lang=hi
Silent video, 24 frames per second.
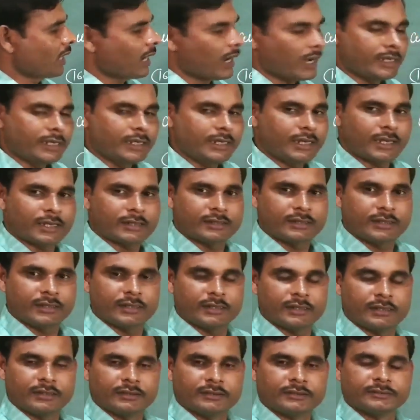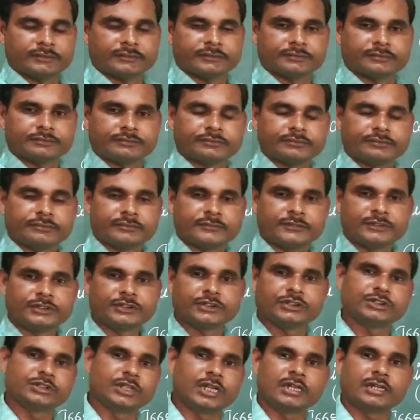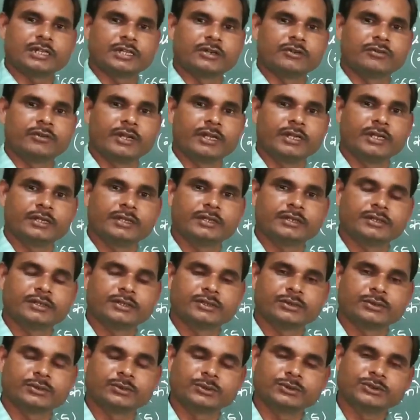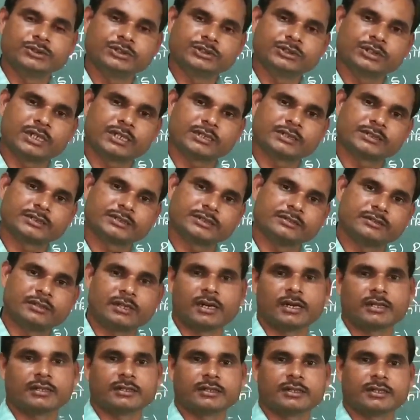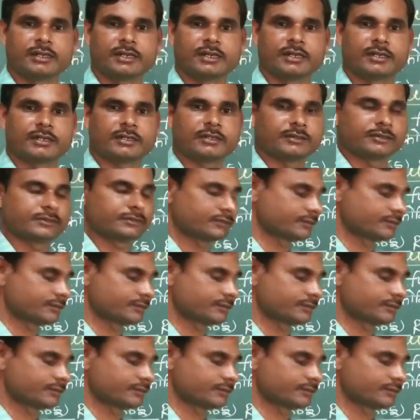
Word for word: आगे आते हैं कि सेल थ्योरी कोशिका सिद्धांत क्या है